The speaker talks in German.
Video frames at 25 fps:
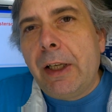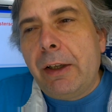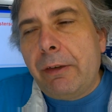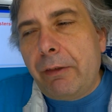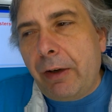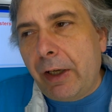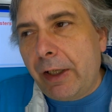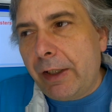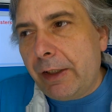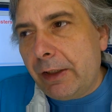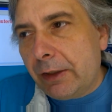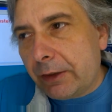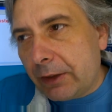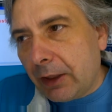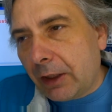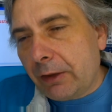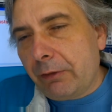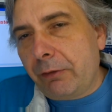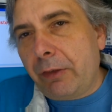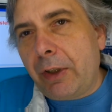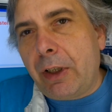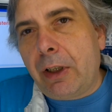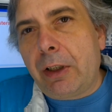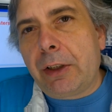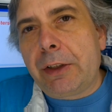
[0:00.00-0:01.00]
weil
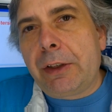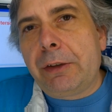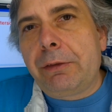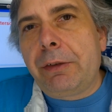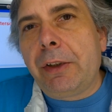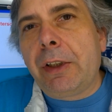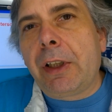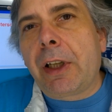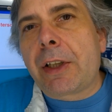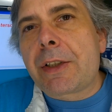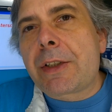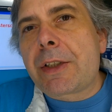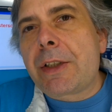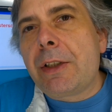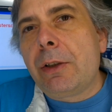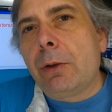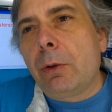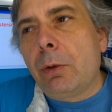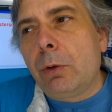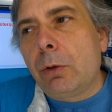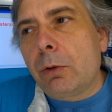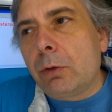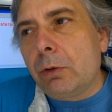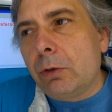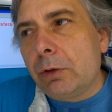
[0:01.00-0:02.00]
dann wäre die
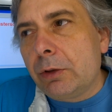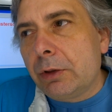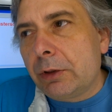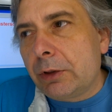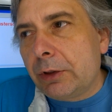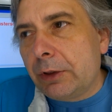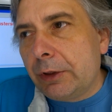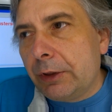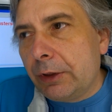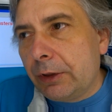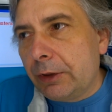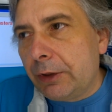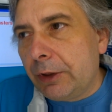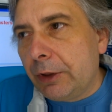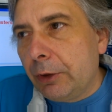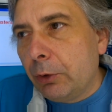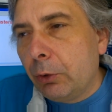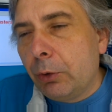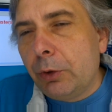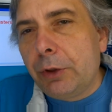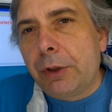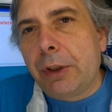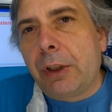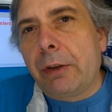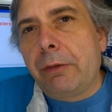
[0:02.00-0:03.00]
Finanzierung und die, die
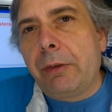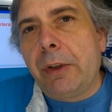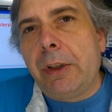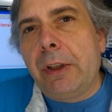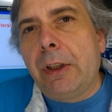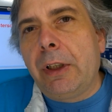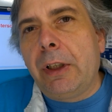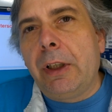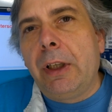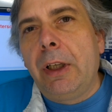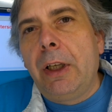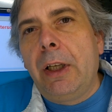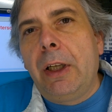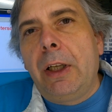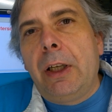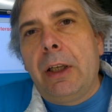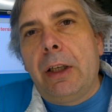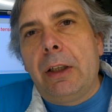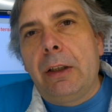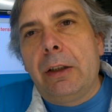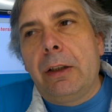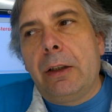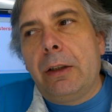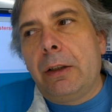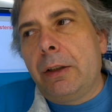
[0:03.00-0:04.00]
hohen Gewinne
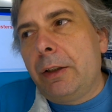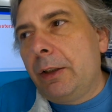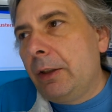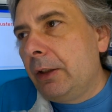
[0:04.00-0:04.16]
äh,